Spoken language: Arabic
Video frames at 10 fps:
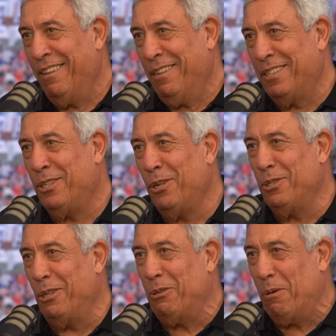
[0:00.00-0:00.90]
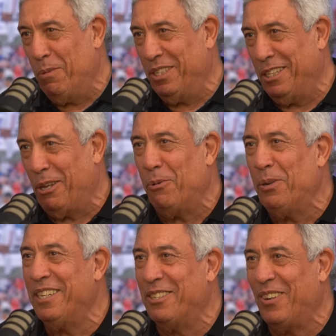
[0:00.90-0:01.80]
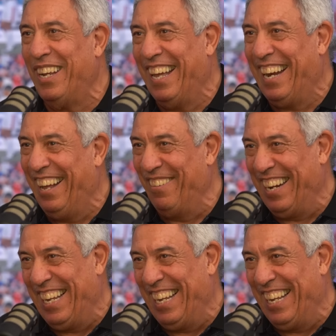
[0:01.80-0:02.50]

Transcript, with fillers: السيونس دونتيرمون زاد قويين شويه راهولي